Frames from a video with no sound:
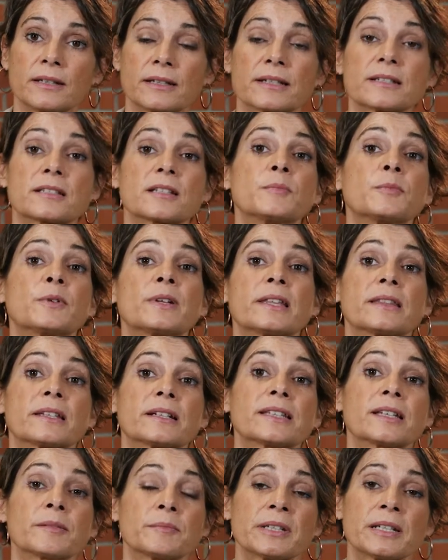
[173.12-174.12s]
que se puede
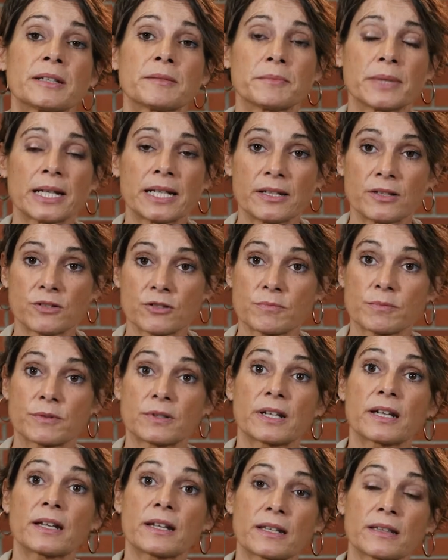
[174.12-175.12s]
hacer también en varios,
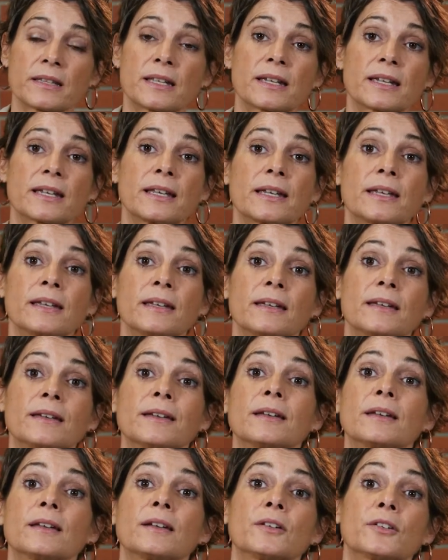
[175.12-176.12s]
porque hay gente que
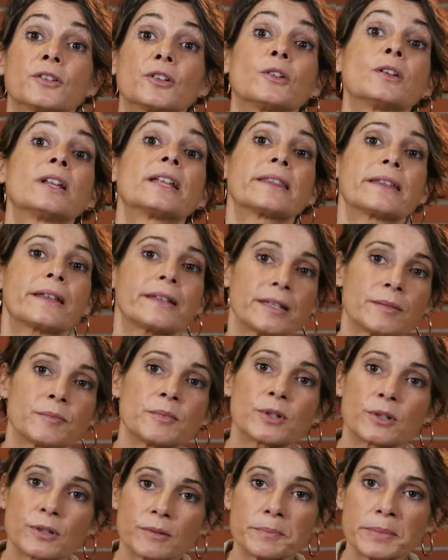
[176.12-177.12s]
no lo hace a
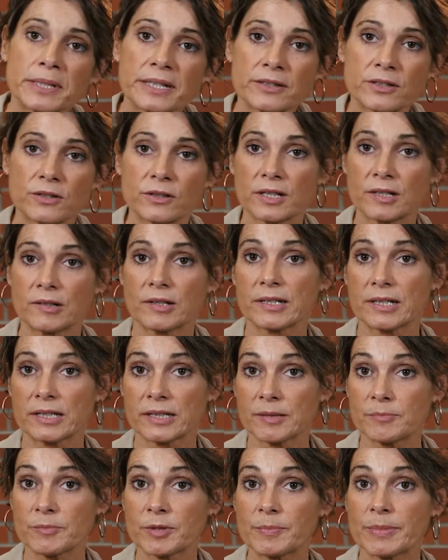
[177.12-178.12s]
tiempo completo, que lo hace a
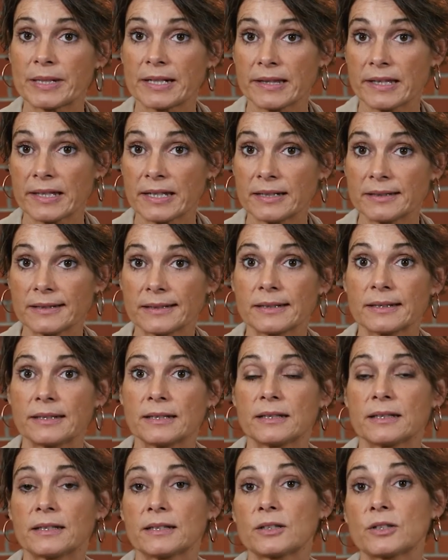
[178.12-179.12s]
tiempo parcial
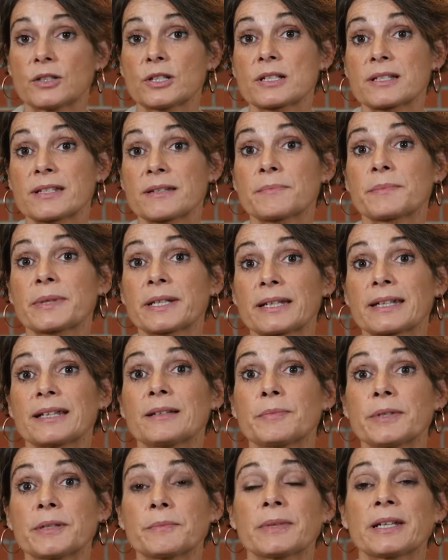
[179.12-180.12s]
entonces, siempre que
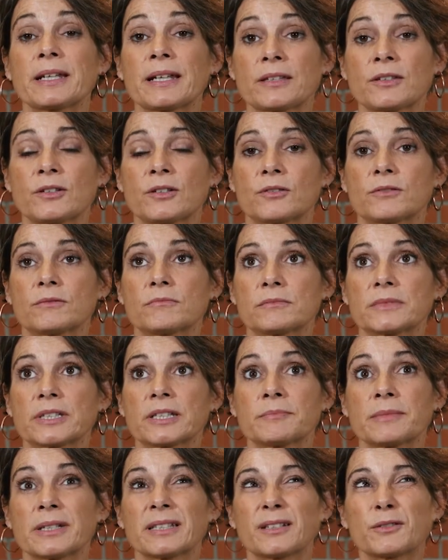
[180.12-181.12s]
el primer año
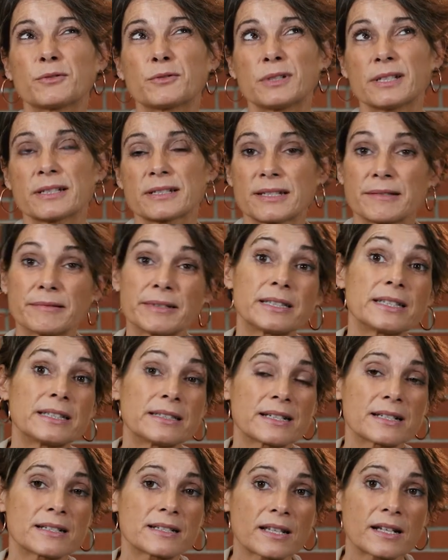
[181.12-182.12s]
te matricules de
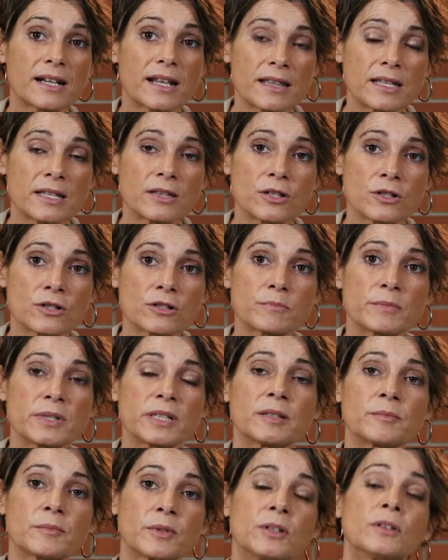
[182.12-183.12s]
23 créditos
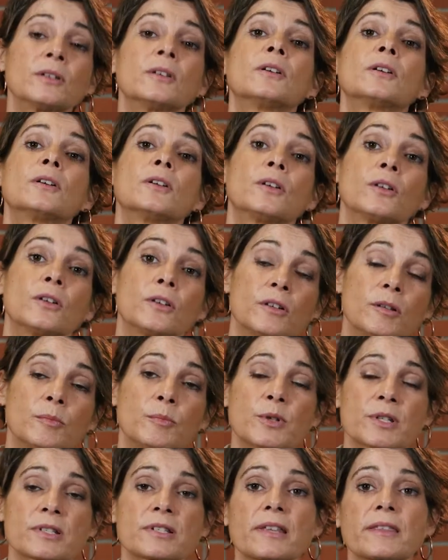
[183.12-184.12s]
mínimo, lo
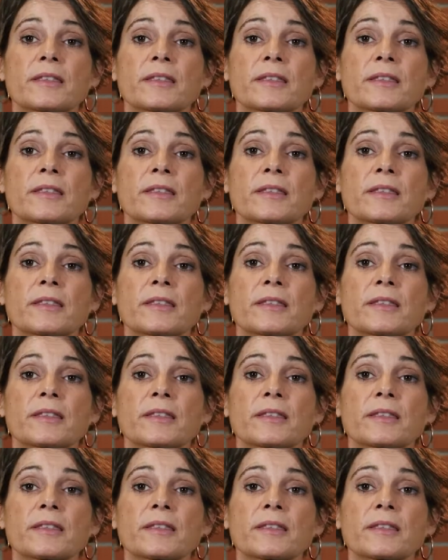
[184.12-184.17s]
puedes